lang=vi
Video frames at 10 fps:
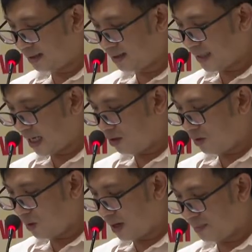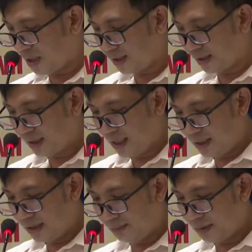đạo cung cấp. Kết quả
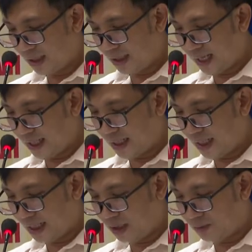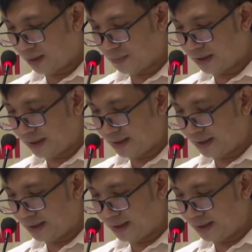hoạt động trong năm hai nghìn không trăm hai mươi